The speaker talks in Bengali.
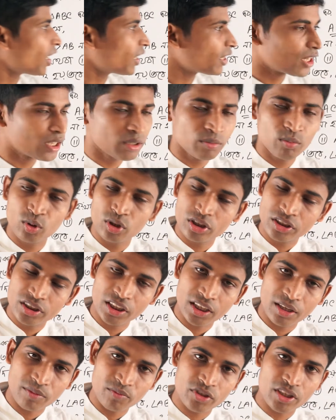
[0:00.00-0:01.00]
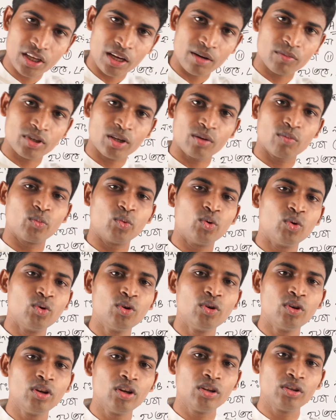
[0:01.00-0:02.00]
আগেই বলছিলাম যে আমরা
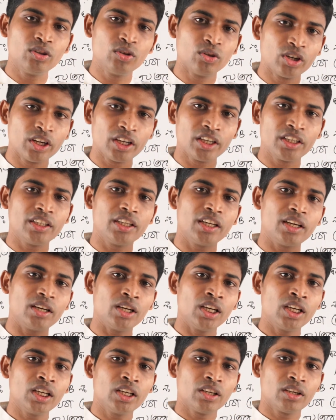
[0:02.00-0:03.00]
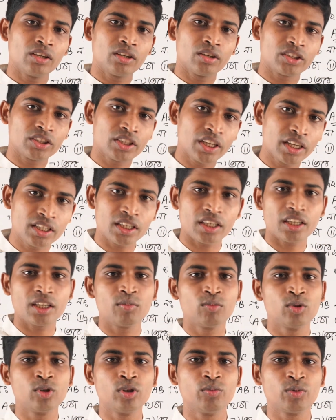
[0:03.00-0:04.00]
ভুল ধরে নিয়ে সেটাকে
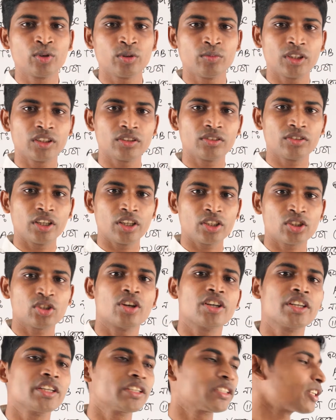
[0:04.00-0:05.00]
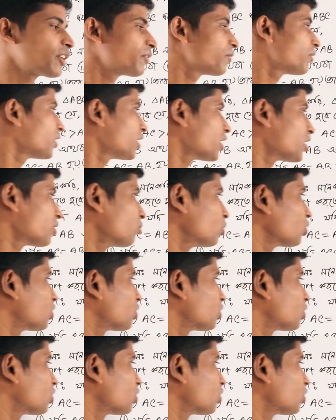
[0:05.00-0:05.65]
ভুল প্রমাণ করে সঠিকটাই ফিরে আসব